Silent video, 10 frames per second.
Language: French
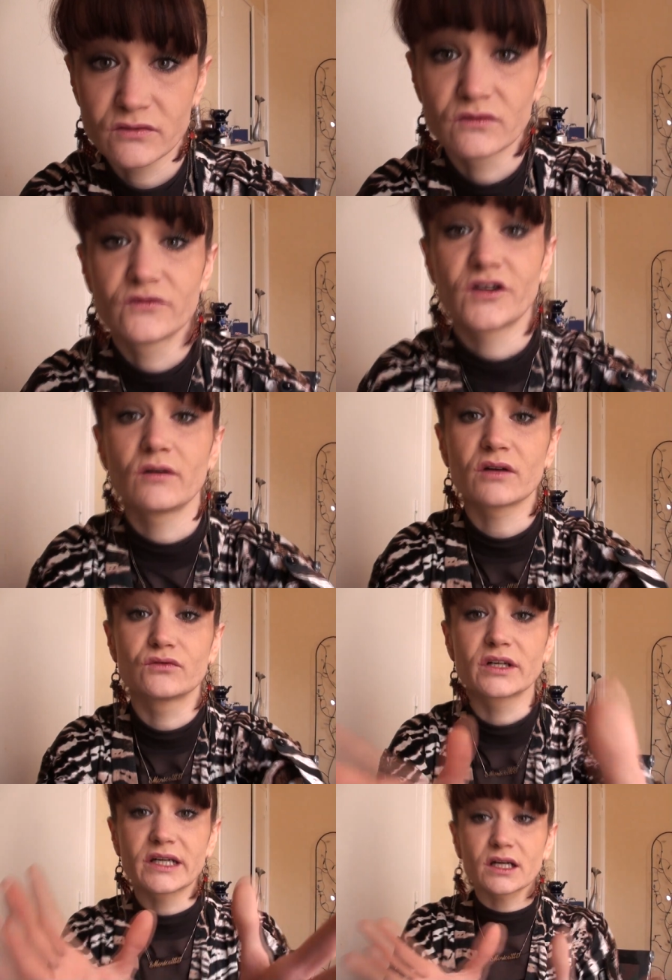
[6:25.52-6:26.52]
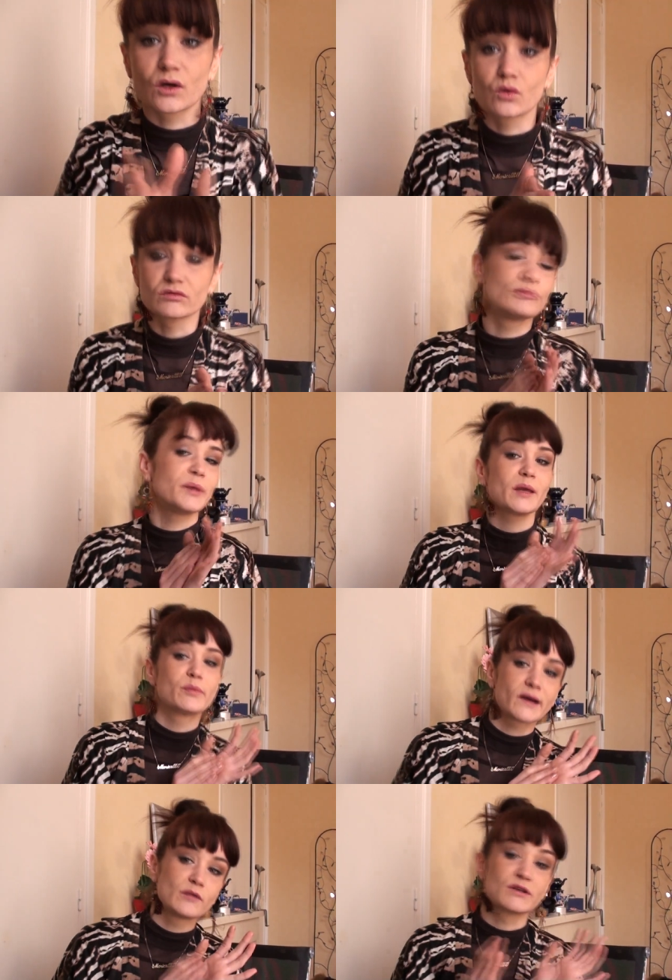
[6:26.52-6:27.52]
falloir vous créer un compte
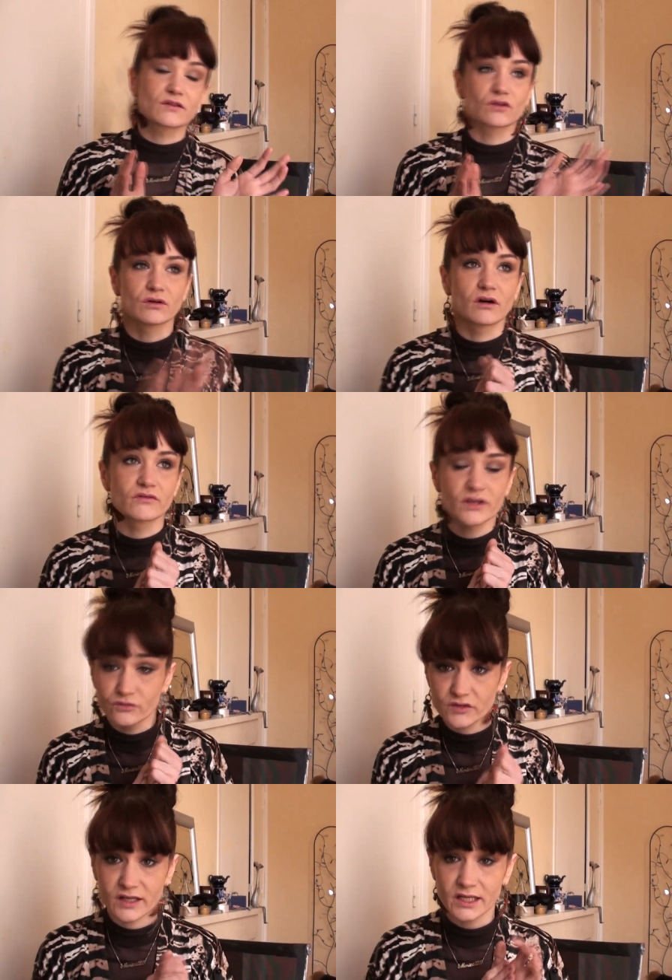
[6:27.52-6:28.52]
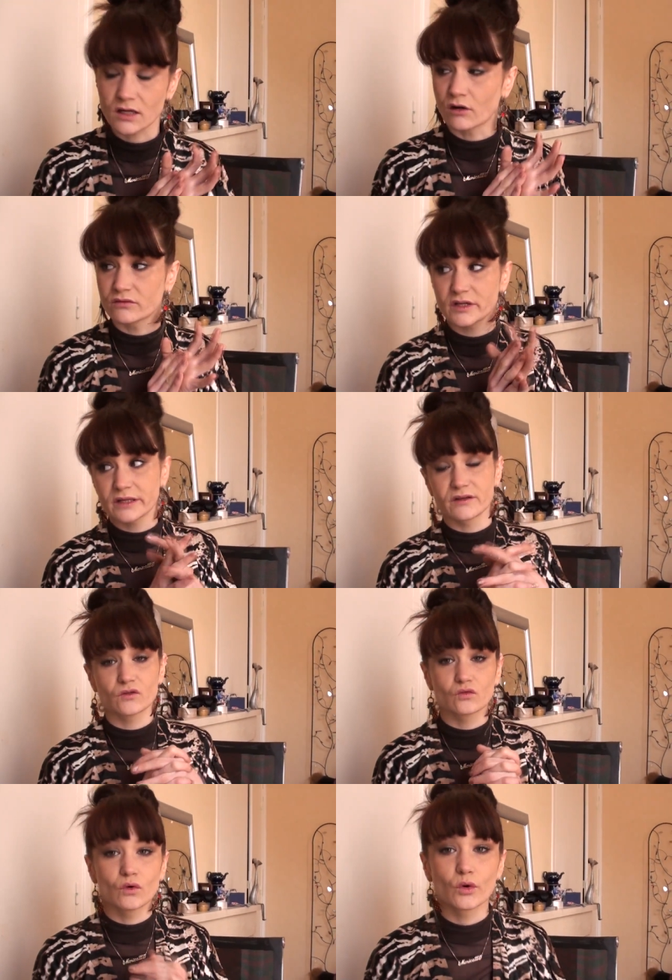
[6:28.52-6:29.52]
PayPal parce que en fait, vous allez envoyer des
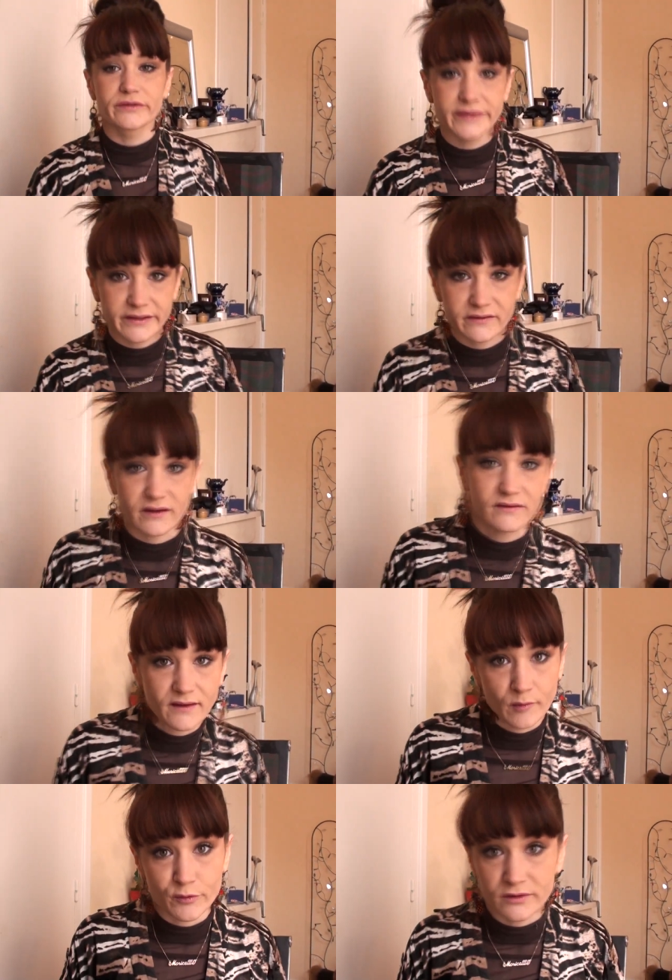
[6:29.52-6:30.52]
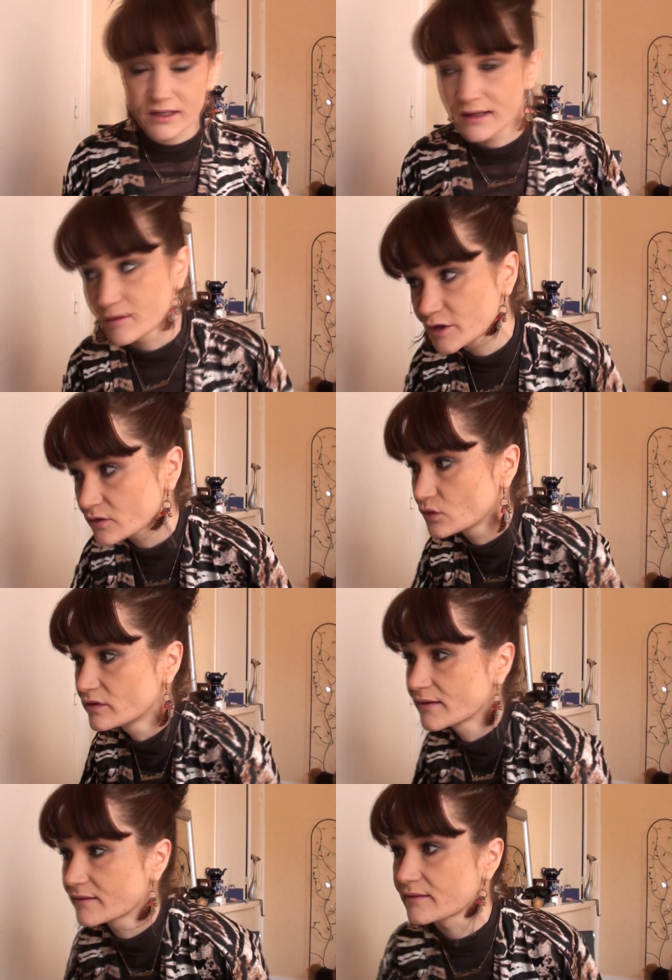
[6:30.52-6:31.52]
sous au Texas. Amber, elle habite au
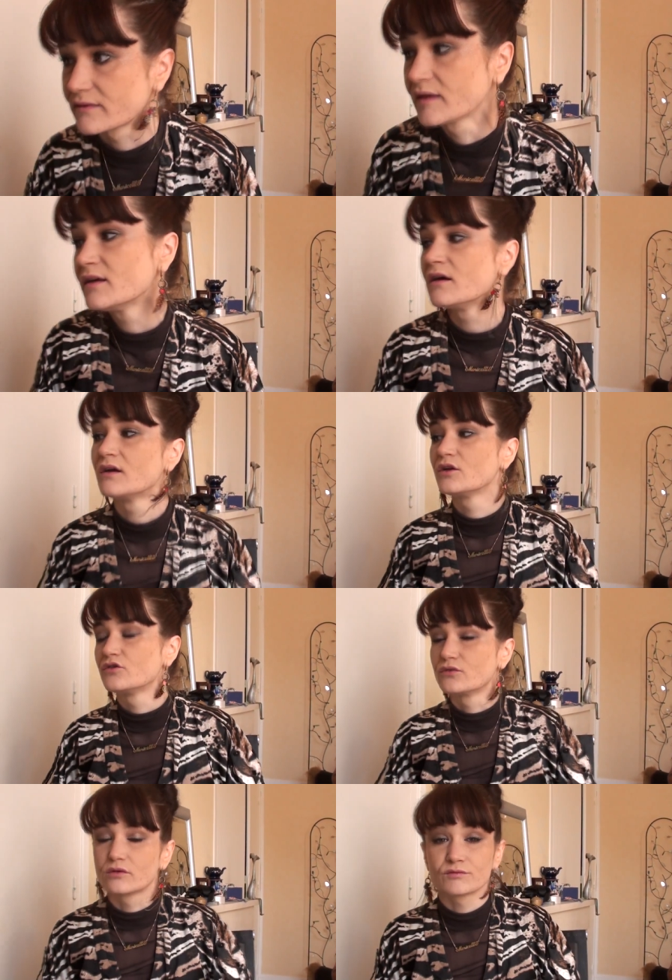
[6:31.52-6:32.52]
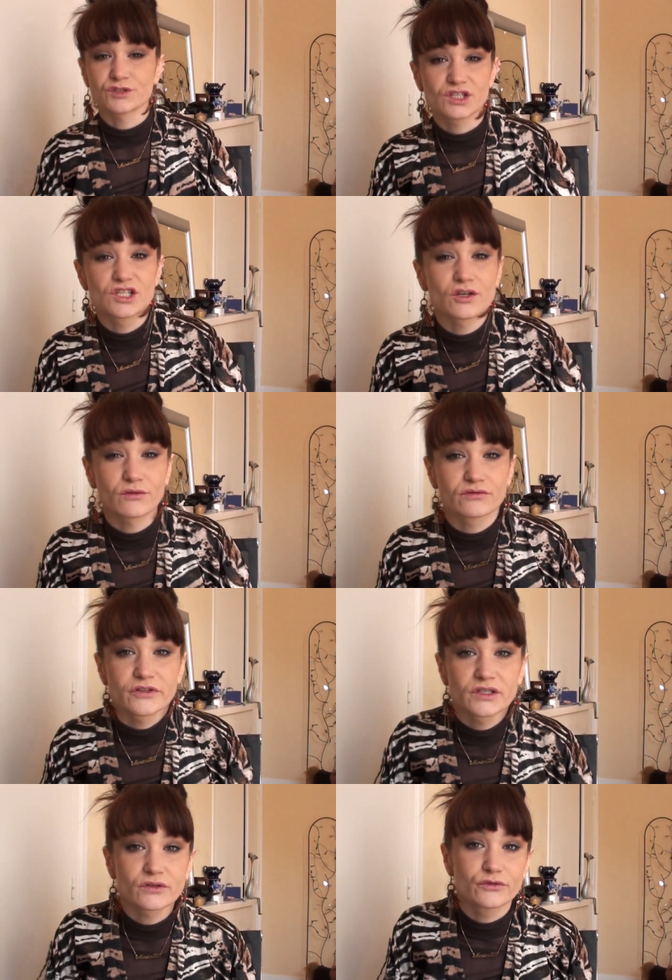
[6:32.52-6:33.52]
Texas. Donc moi, j'ai déjà
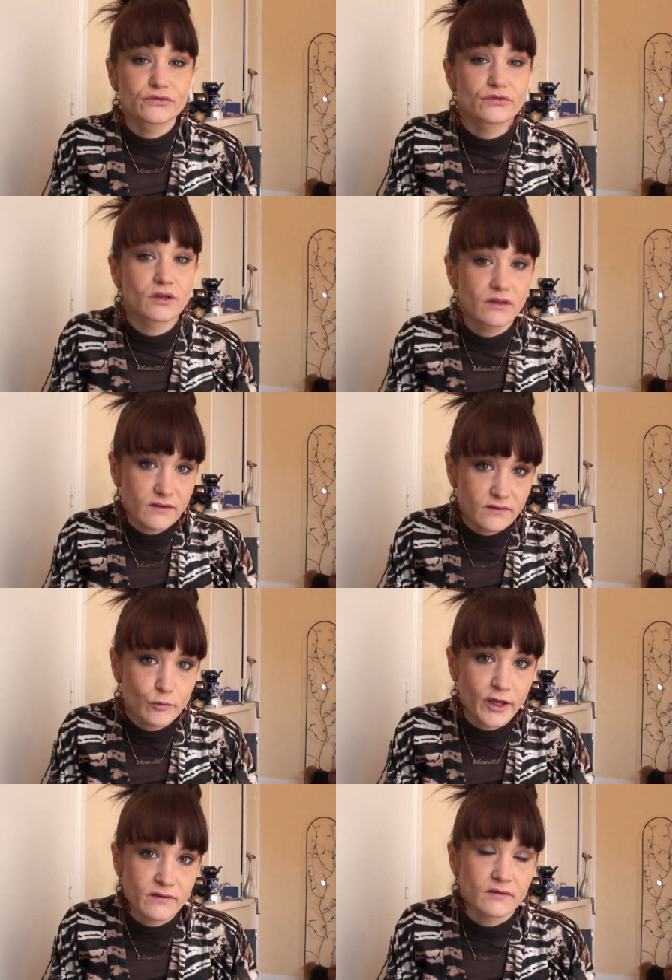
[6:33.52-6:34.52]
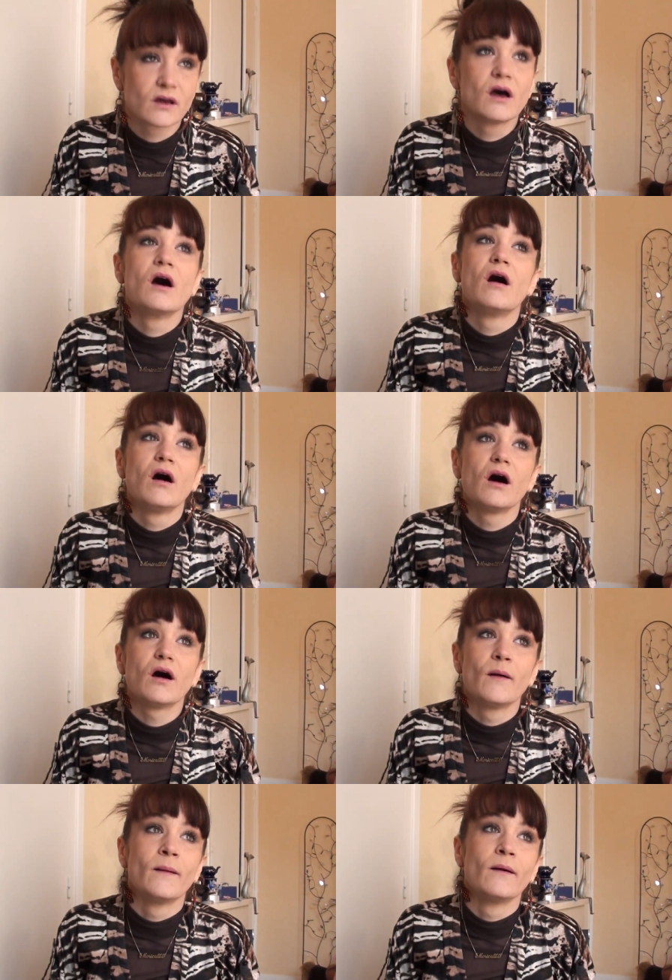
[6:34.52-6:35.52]
envoyé une fois des espèces.
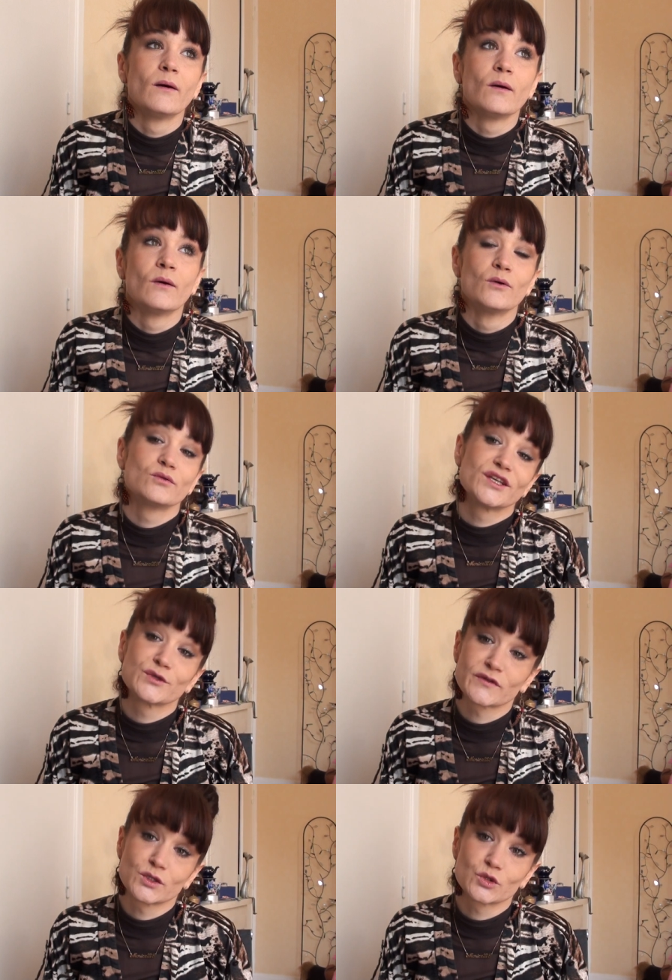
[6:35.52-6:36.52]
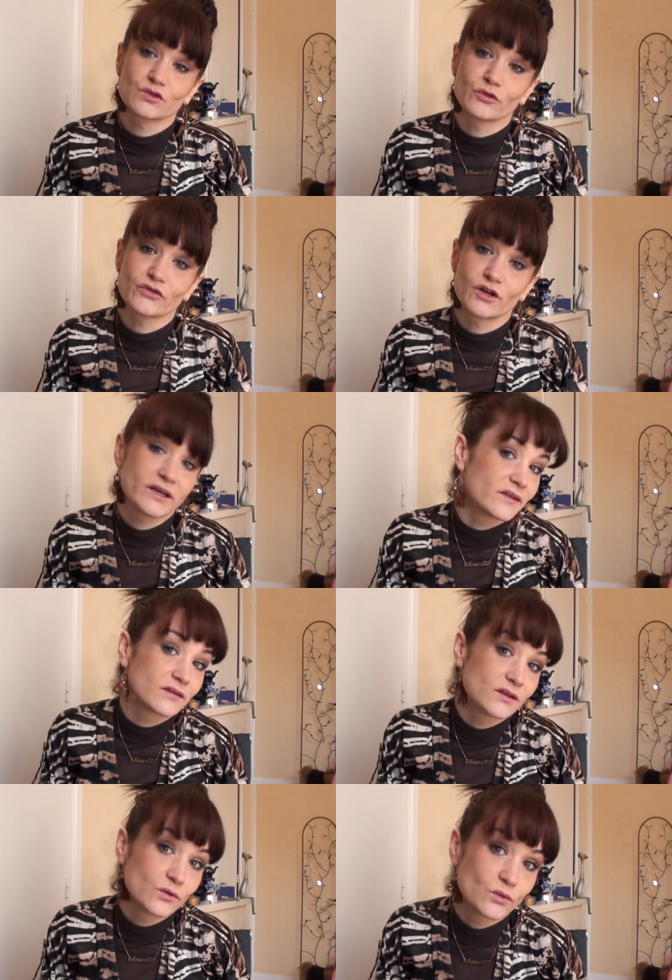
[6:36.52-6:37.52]
Euh, oui, je sais, je suis une folle. Et
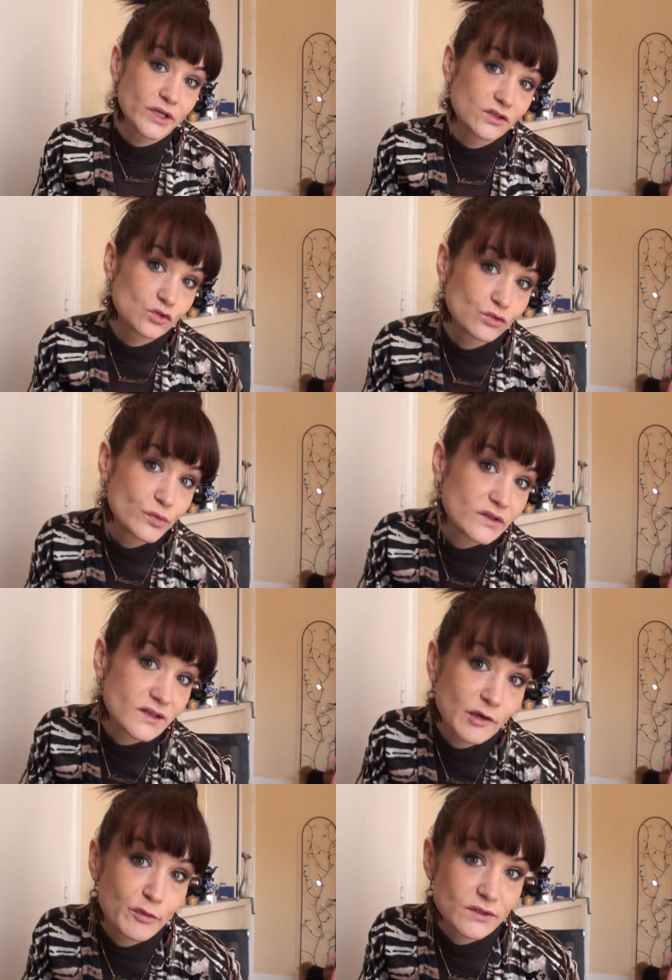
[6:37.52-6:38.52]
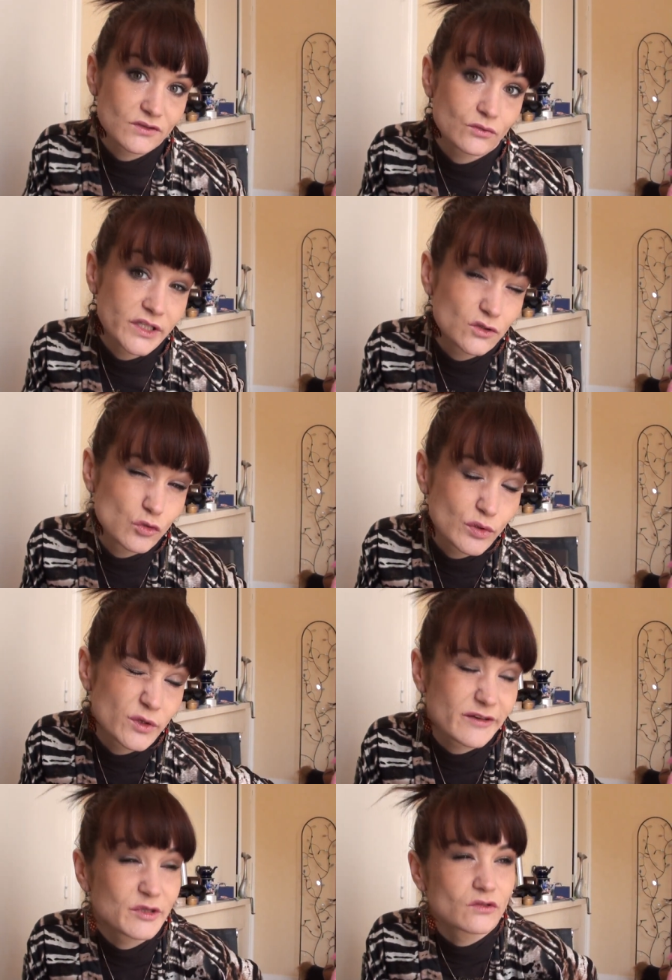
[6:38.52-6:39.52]
si, oui, tu bosses à la poste, oui, tu peux
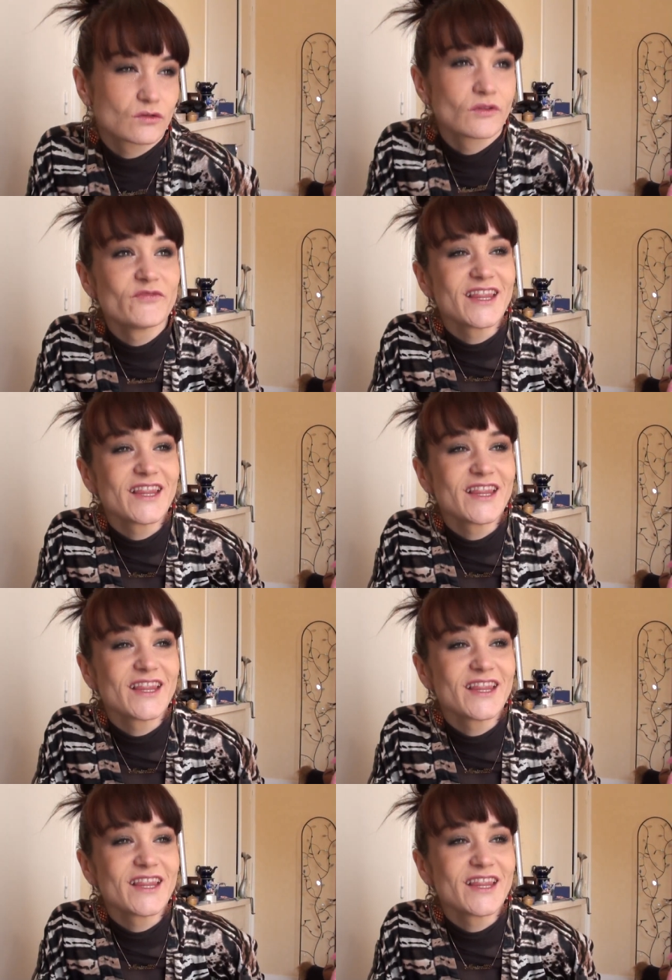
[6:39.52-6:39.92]
me taper dessus.